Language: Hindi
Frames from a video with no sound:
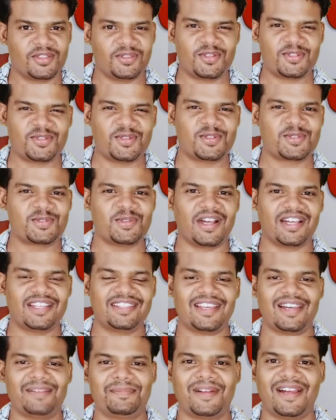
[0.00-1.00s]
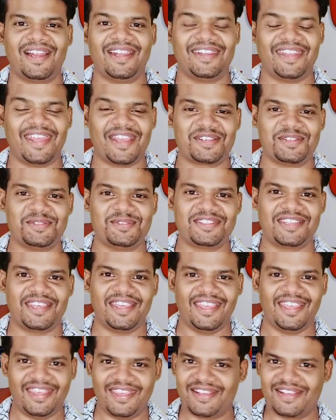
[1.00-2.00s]
दोस्तों स्वागत है आपका टेक न्यूज़ के
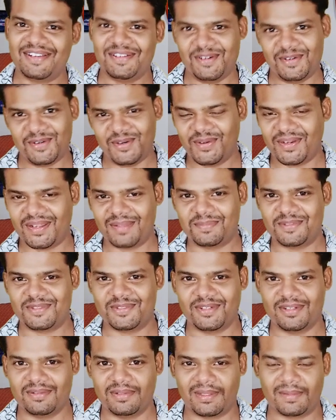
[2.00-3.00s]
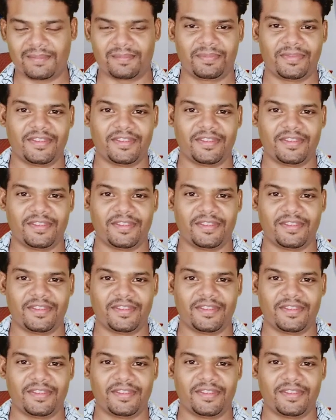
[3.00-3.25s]
एक और एपिसोड में